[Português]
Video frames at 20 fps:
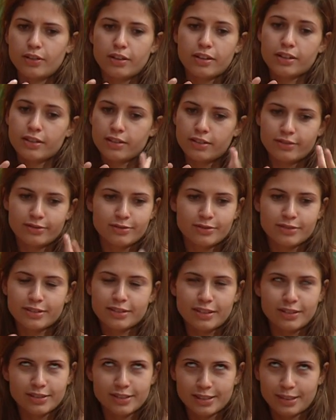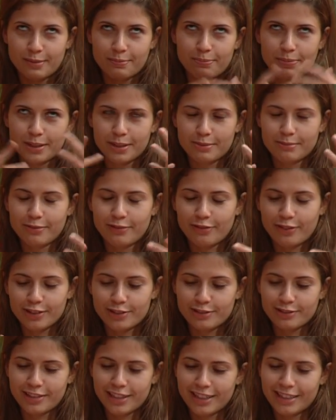Olha, eu, eu estampando o
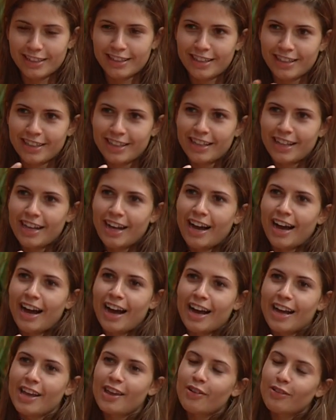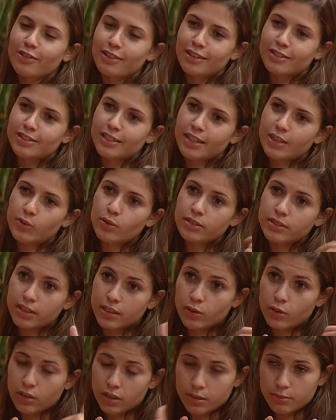voto dele, né? Aí eu, eu sei que o
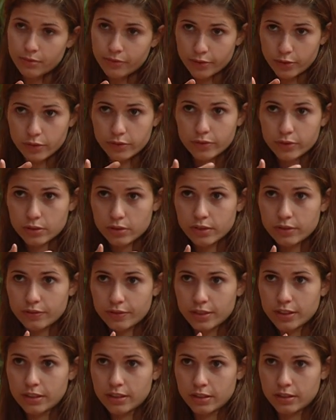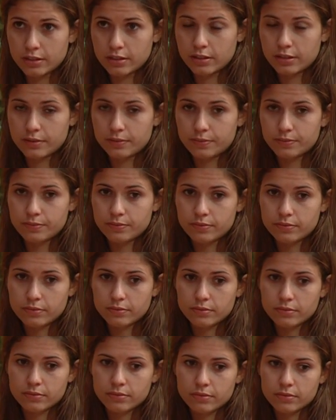anterior ele me falou que votou na Fernanda.
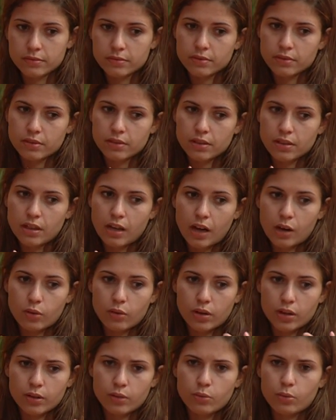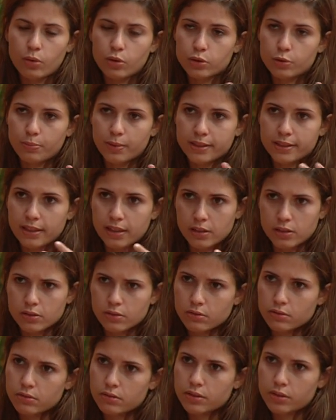Agora o outro pra trás,
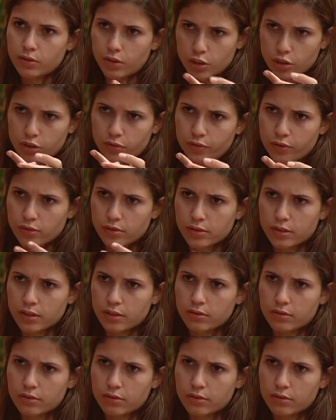que eu acho que foi o seu.